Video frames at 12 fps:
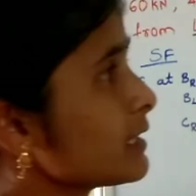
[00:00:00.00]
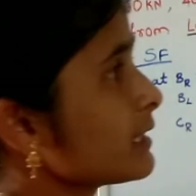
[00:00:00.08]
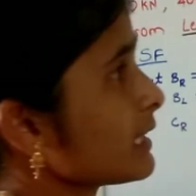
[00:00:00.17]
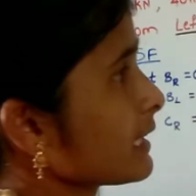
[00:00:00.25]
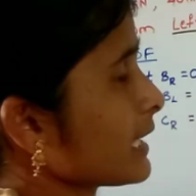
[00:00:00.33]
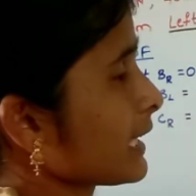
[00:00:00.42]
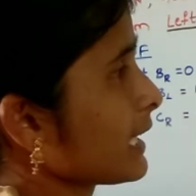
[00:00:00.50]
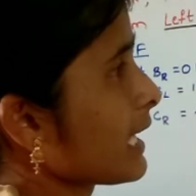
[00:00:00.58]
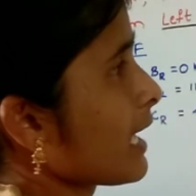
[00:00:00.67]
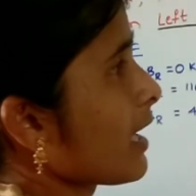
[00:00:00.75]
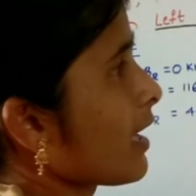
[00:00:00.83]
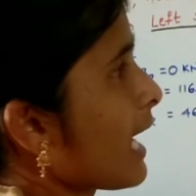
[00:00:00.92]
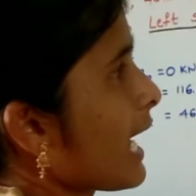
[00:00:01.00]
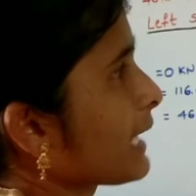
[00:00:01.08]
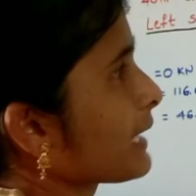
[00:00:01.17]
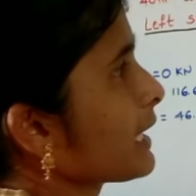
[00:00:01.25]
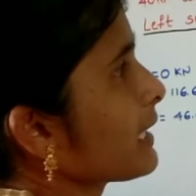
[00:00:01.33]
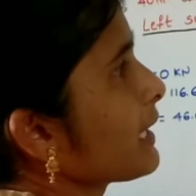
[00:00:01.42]
సి దగ్గర
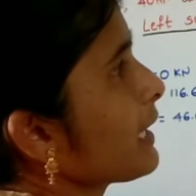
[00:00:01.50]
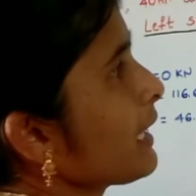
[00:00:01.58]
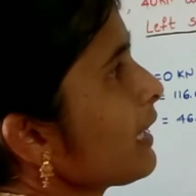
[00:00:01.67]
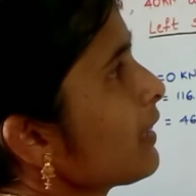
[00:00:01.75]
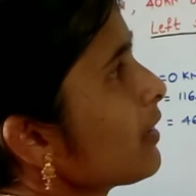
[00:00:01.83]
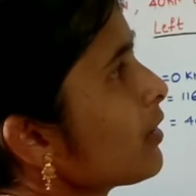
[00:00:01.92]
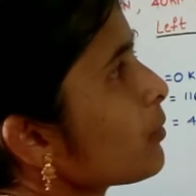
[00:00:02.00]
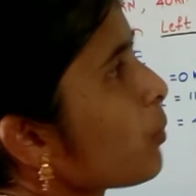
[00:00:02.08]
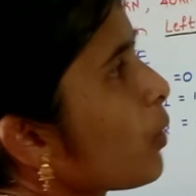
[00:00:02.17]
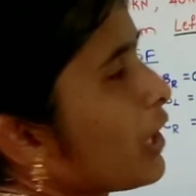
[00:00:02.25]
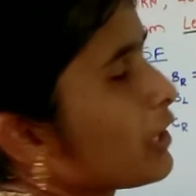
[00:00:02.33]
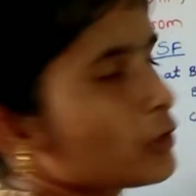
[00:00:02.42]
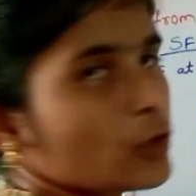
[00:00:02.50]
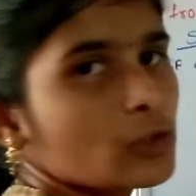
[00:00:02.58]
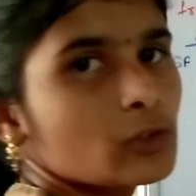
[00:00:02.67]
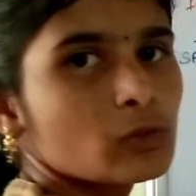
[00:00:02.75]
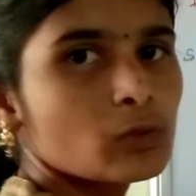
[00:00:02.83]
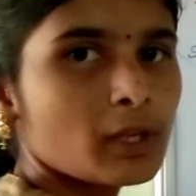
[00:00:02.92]
యాక్ట్ అయ్యే పాయింట్
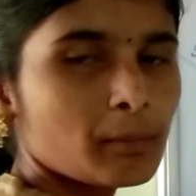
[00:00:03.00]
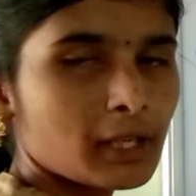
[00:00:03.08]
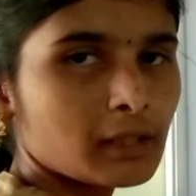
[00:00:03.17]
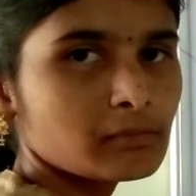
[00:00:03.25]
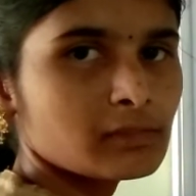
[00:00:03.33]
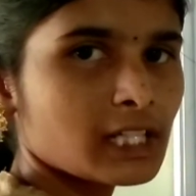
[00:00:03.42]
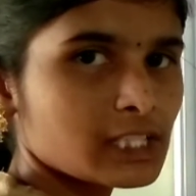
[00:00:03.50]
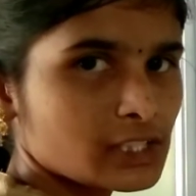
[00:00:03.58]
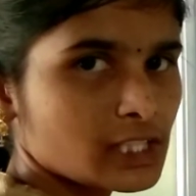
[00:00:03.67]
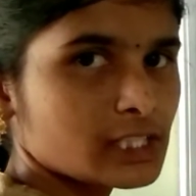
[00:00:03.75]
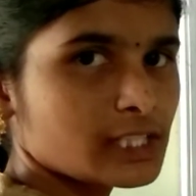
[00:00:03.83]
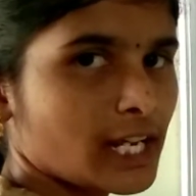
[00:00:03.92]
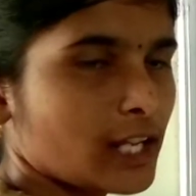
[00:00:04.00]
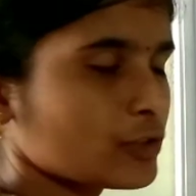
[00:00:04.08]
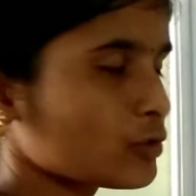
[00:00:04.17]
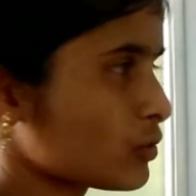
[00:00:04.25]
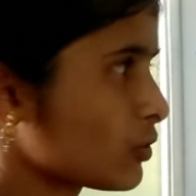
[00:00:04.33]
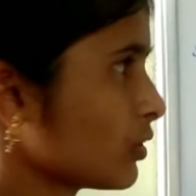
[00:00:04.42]
లోడ్ కూడా మనం కన్సిడర్
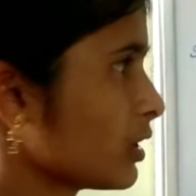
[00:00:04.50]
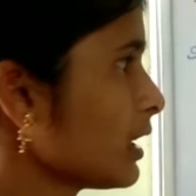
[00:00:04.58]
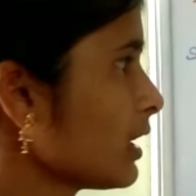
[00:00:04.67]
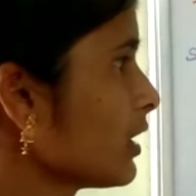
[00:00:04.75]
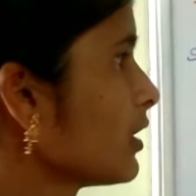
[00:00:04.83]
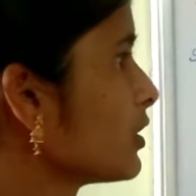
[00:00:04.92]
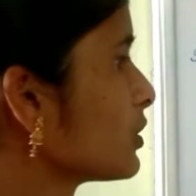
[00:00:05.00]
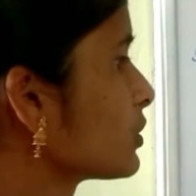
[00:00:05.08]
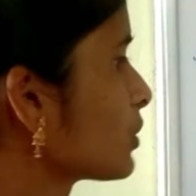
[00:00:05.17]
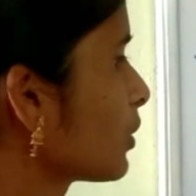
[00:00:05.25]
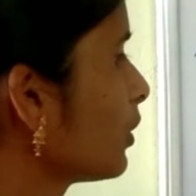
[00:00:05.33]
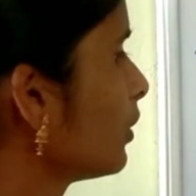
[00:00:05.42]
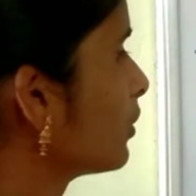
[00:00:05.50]
చేయాల్సి ఉంటుంది సో